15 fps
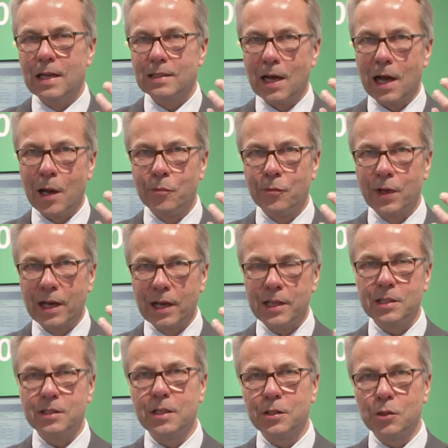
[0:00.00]
da haben wir
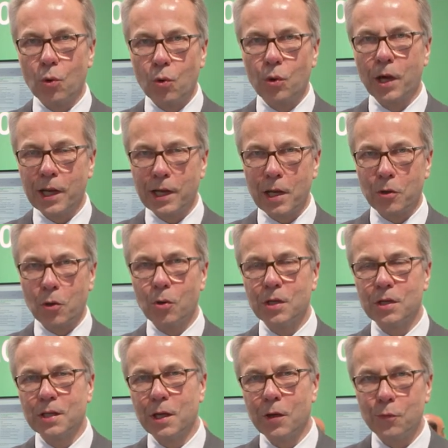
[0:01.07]
richtig hungrige
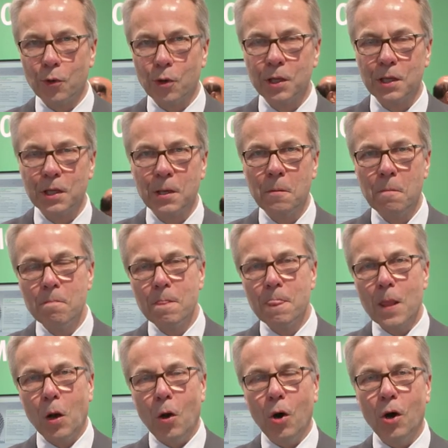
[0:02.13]
Kunden gefunden
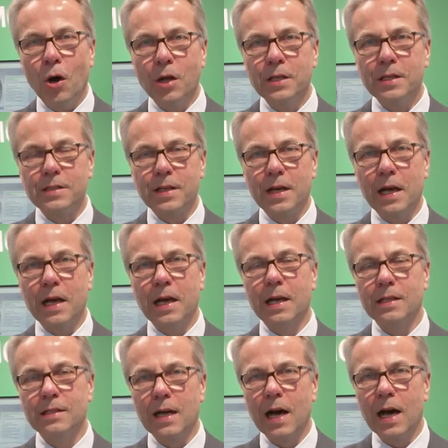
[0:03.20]
und
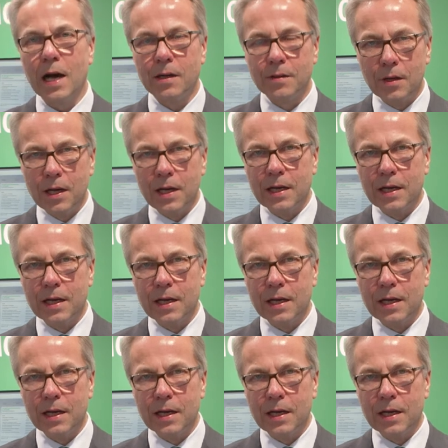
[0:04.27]
äh, da äh,